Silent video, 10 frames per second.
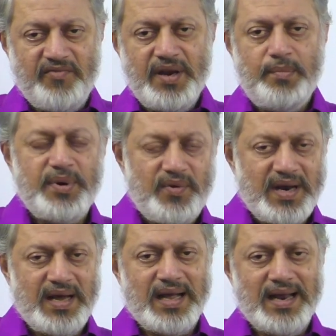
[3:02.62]

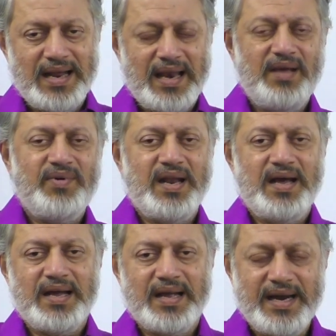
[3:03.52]
வெறுப்பவனாக
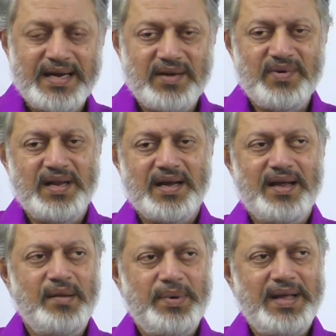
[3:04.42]
நல்லவனாக கெட்டவனாக
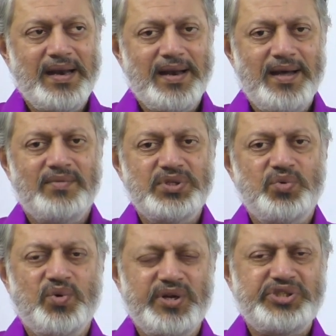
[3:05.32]
இப்படி எல்லாம் வந்து
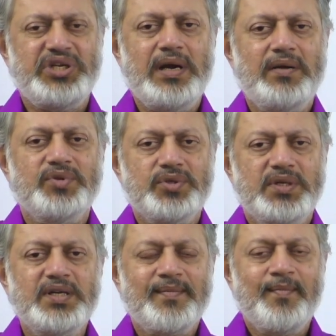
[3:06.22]
உணர்ச்சிகள் வந்து
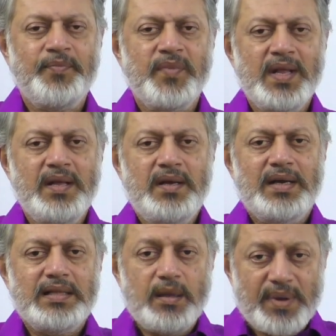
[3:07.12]

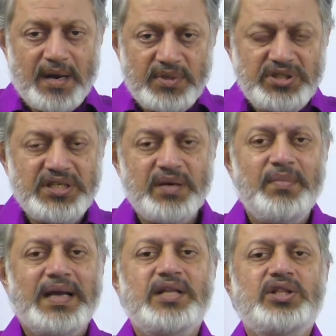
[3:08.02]
இந்த பிரபஞ்ச
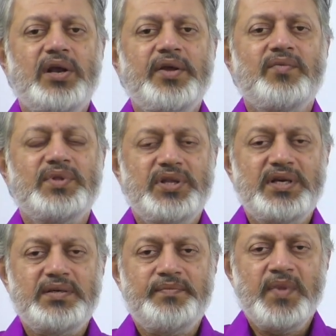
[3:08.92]
மனத்திலையும் வந்து
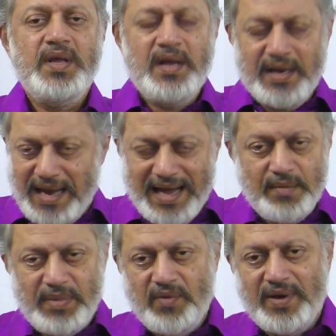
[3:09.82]
நான்
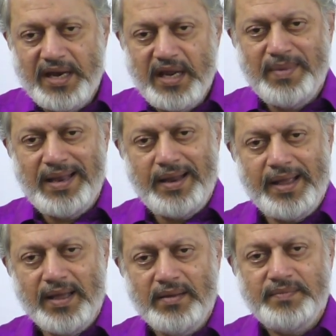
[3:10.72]
பாவம் அந்நியமா
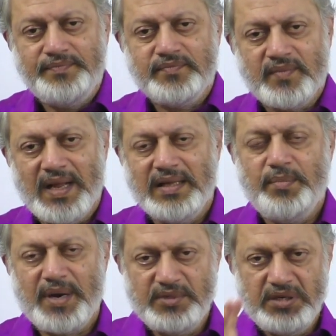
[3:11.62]
இல்லைங்க அது
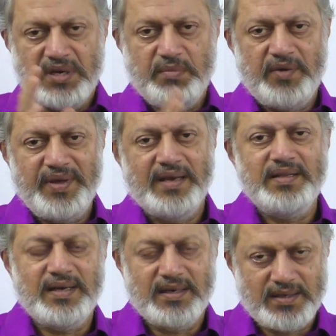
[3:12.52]
பிரபஞ்ச மனமாவே
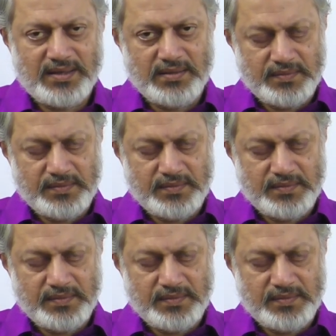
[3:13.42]
இருந்துகிட்டு இருக்கு